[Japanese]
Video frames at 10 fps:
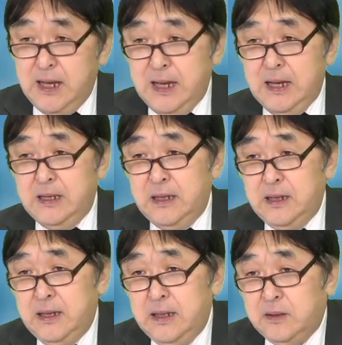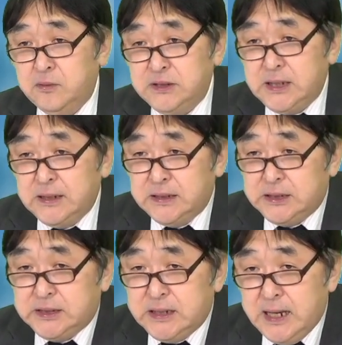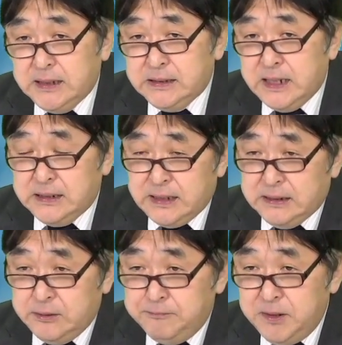えー、この下の支持ラインになりたいと。